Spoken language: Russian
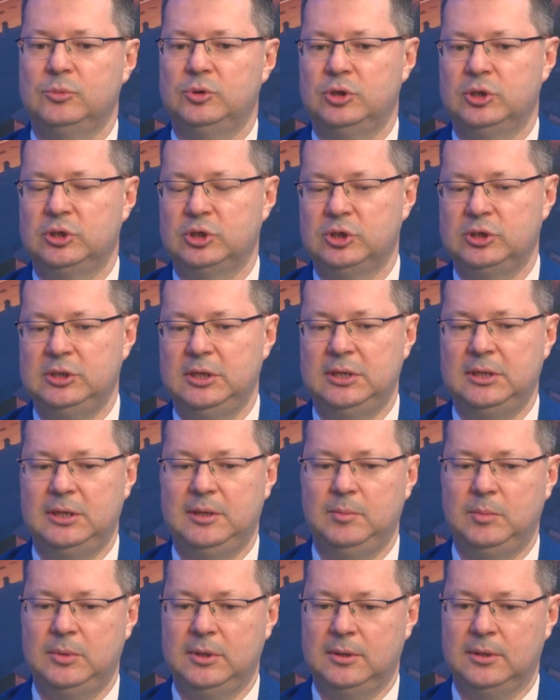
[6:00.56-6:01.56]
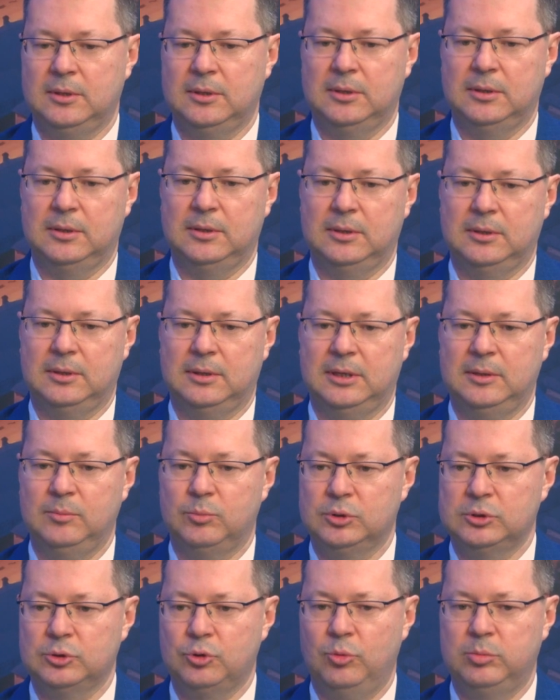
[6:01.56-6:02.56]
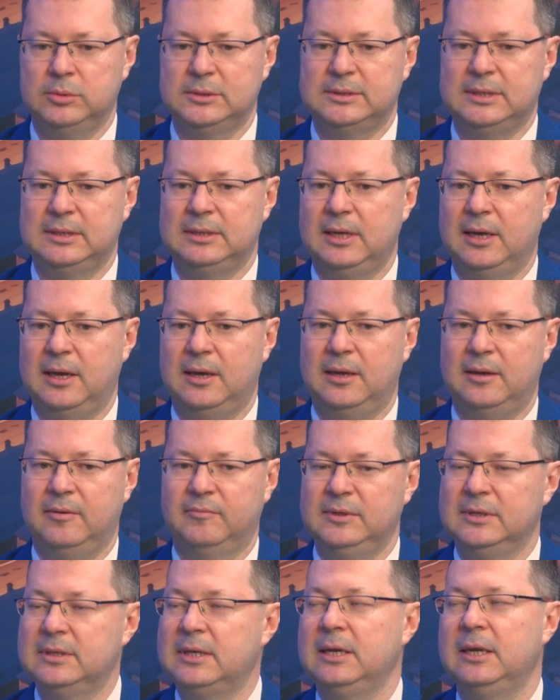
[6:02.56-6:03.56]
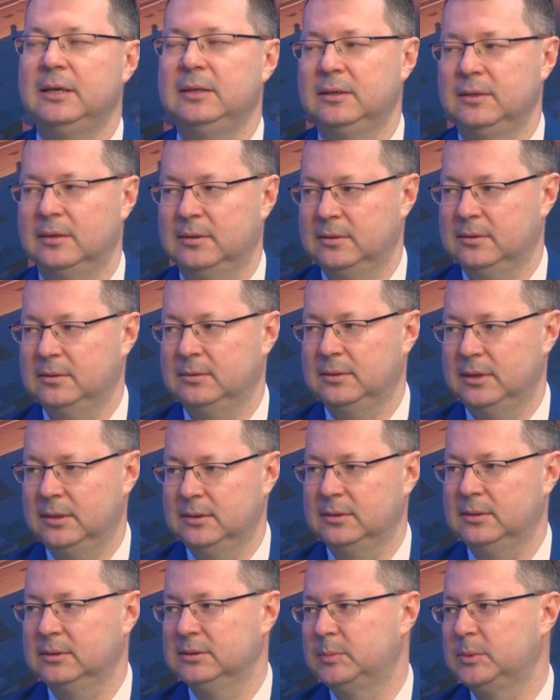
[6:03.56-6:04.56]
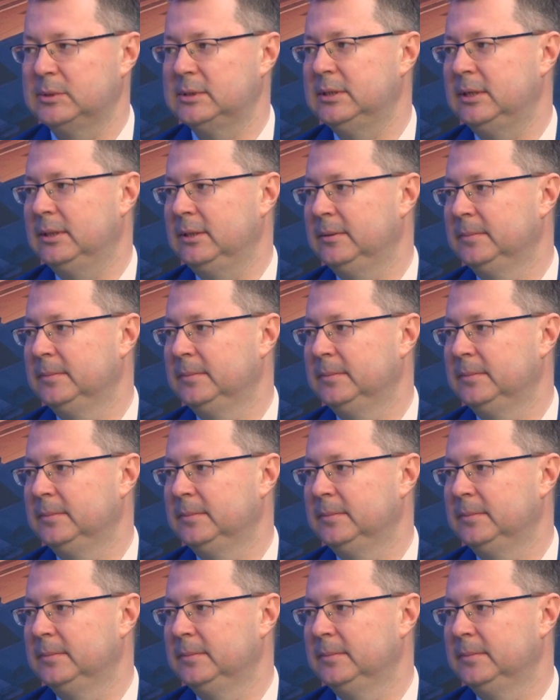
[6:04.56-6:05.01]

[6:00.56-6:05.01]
учреждениями Оренбургской области для внедрения данных. То есть